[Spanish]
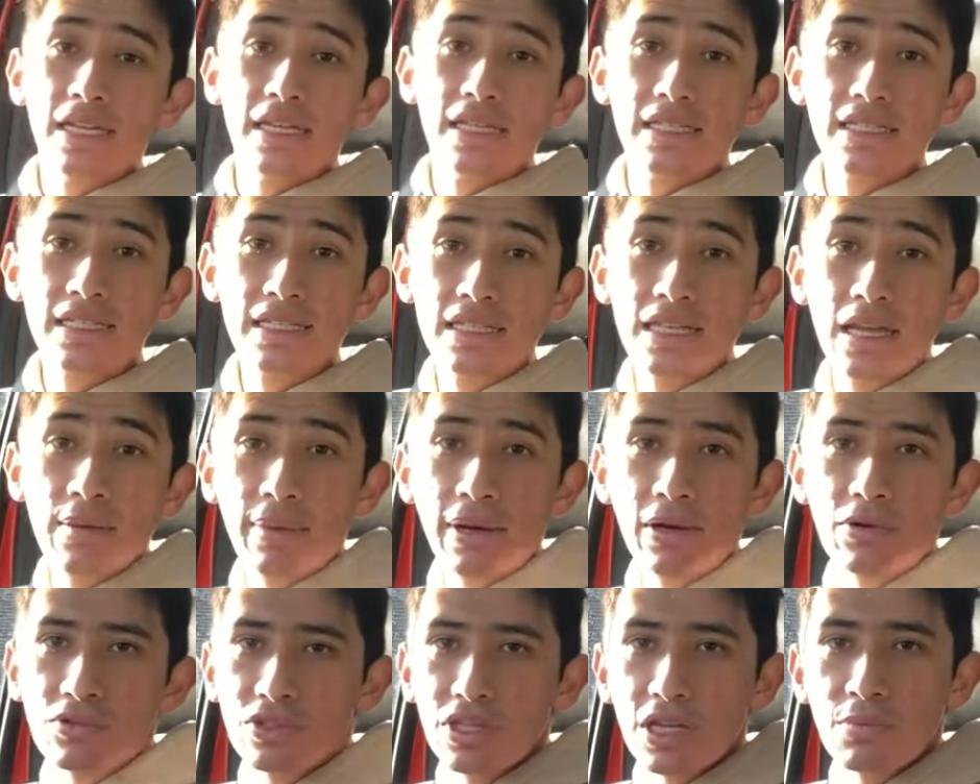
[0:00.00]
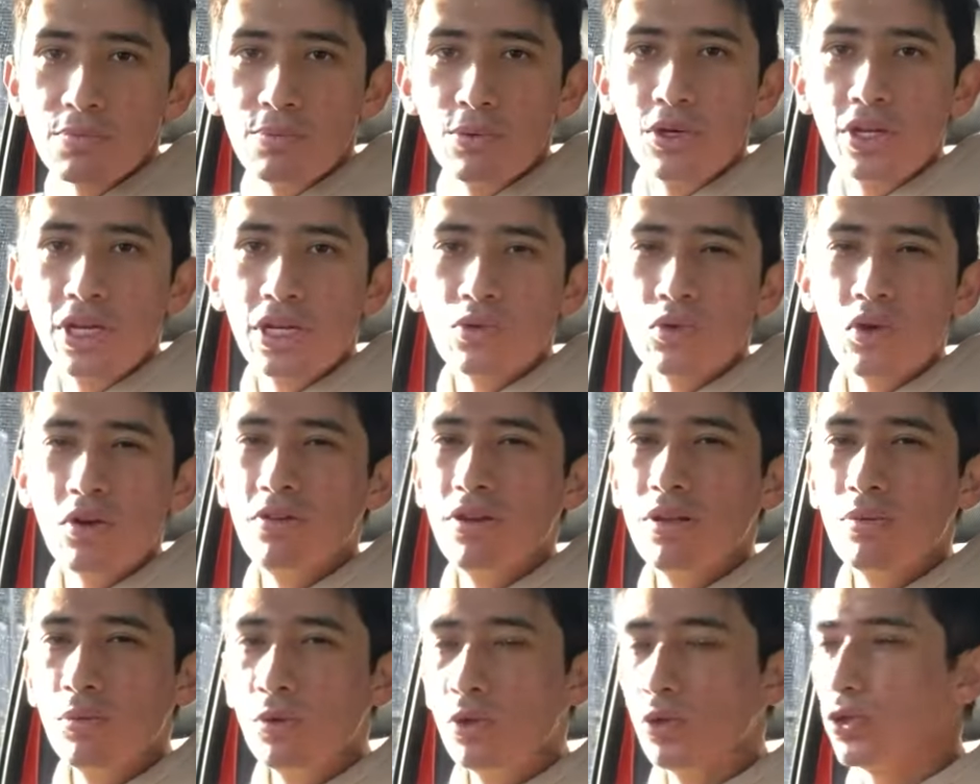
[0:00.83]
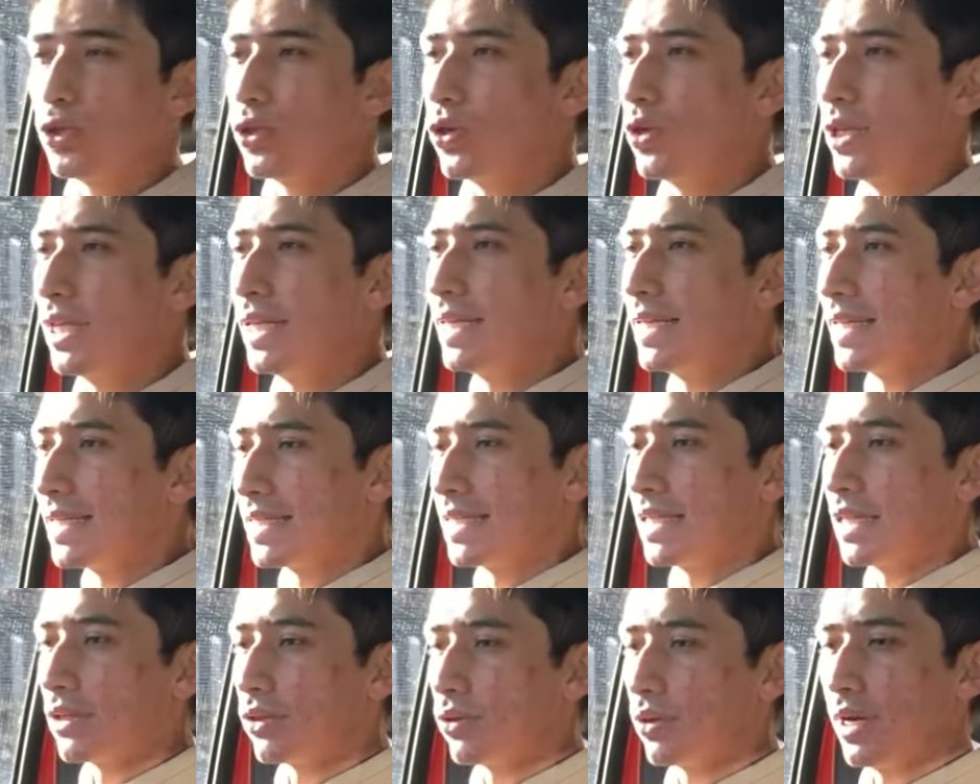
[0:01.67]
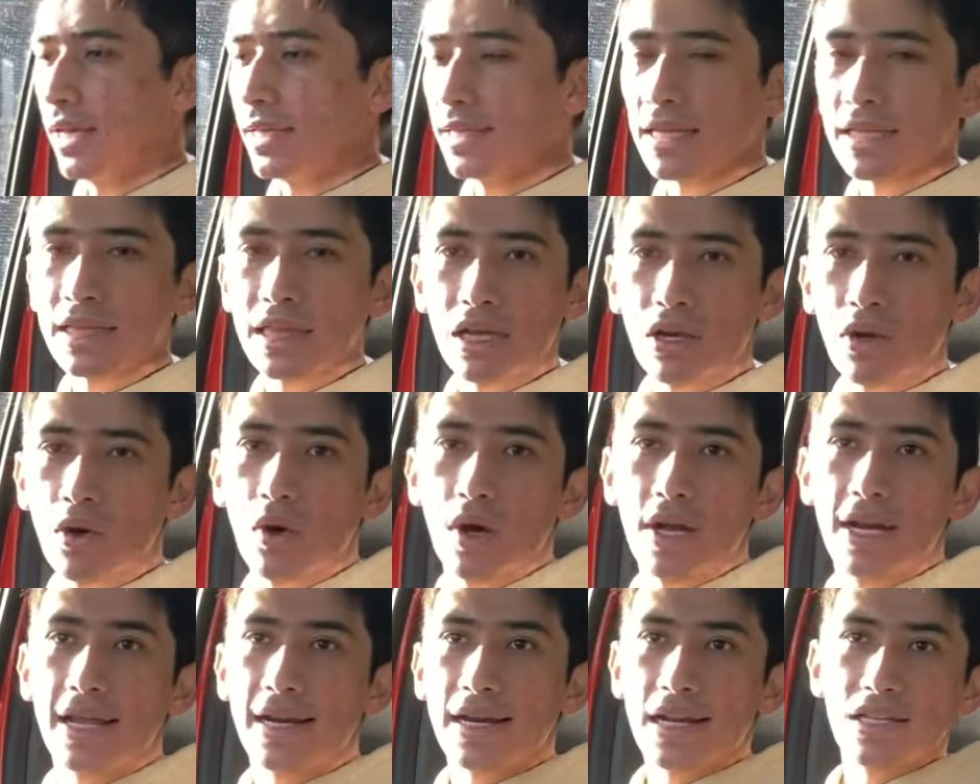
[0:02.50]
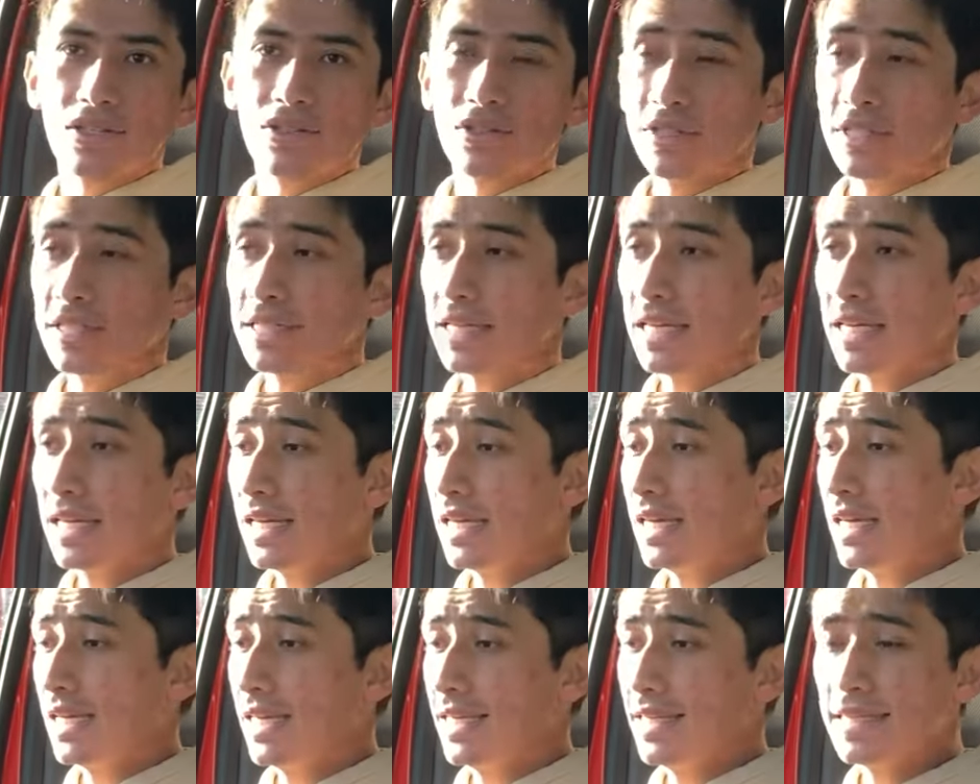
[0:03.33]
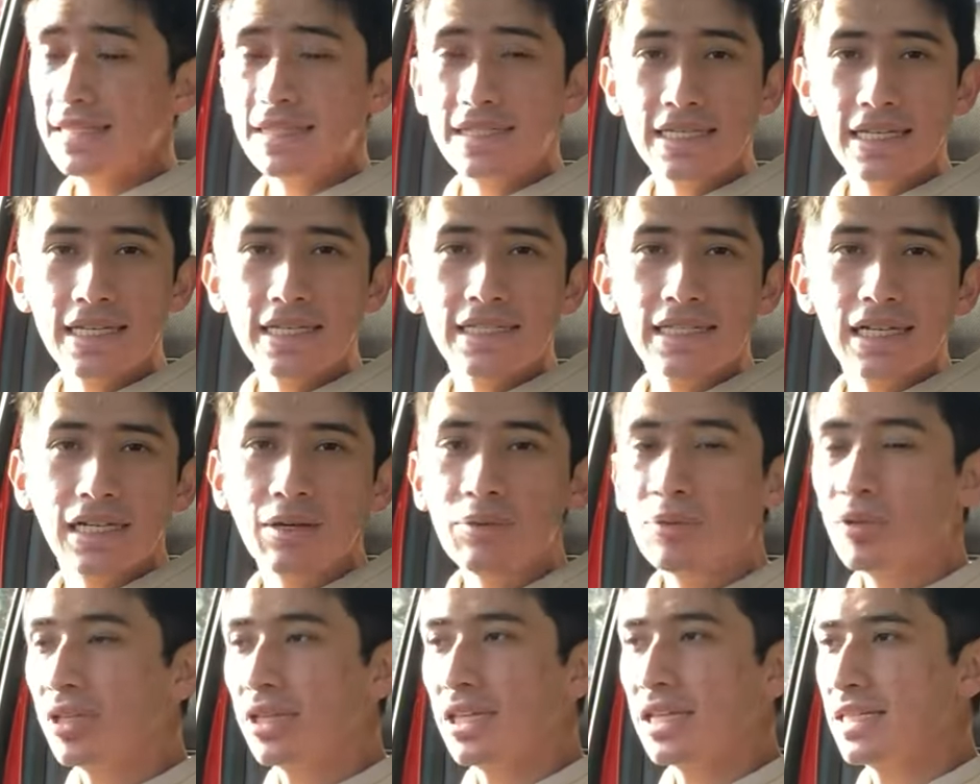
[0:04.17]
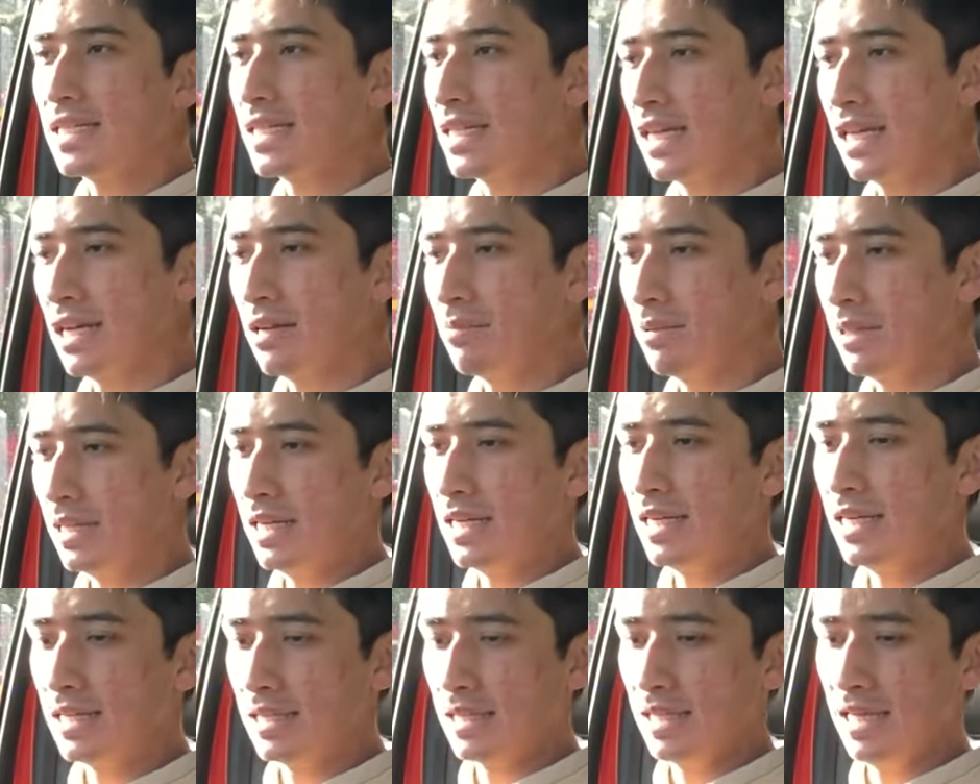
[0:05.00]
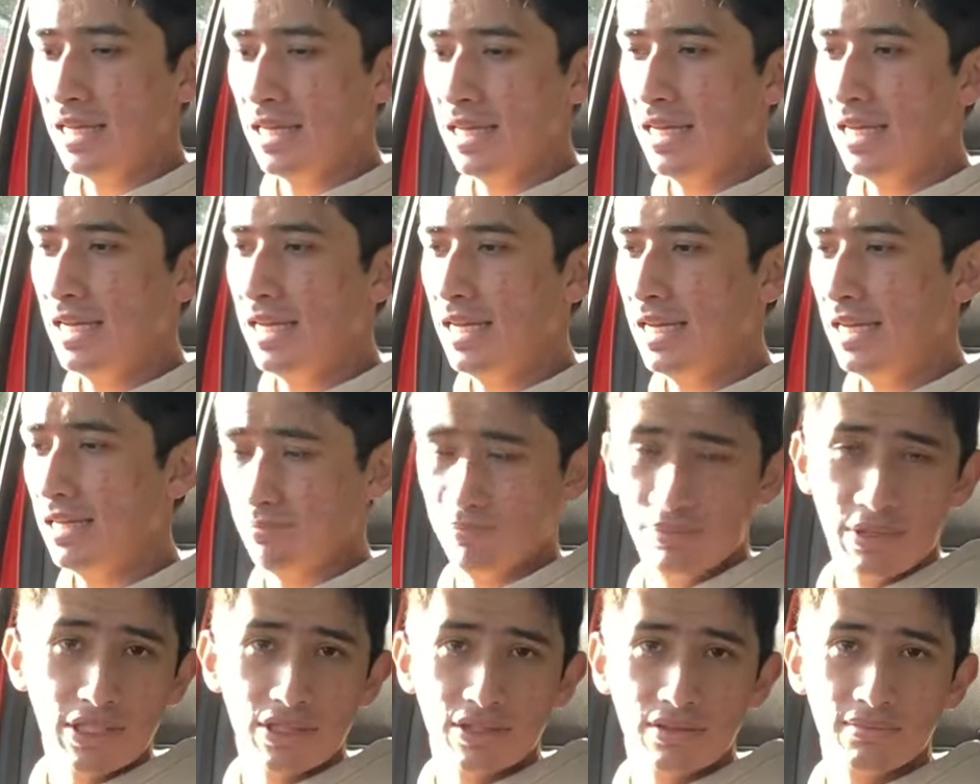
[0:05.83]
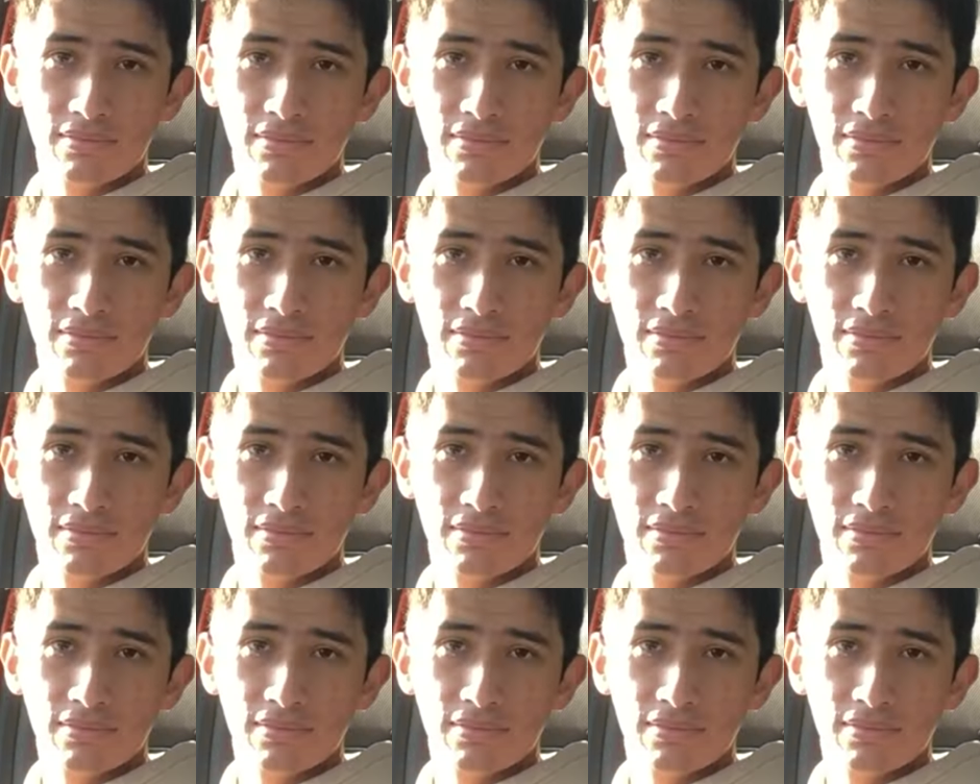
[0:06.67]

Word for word: Si se preguntan por qué no hable mucho en el desierto de la Tatacoa, la razón es que si esta camioneta se quiere manejar de, pues,